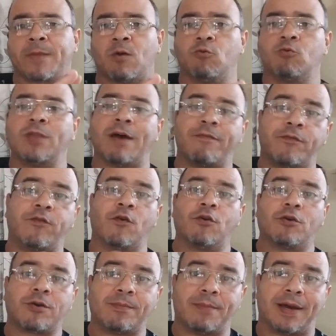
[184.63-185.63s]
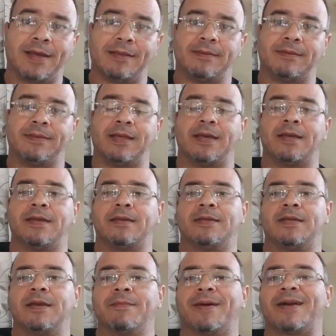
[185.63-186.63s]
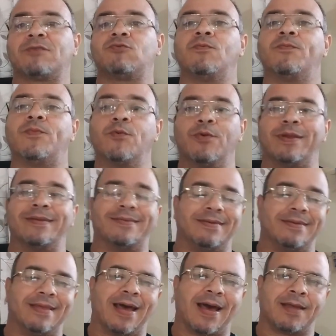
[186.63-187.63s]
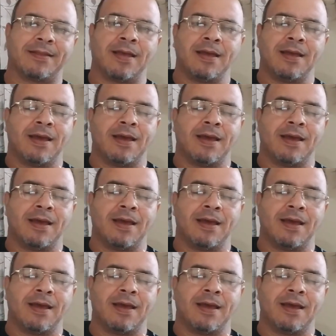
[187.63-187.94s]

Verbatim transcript: una forma de llevar su publicidad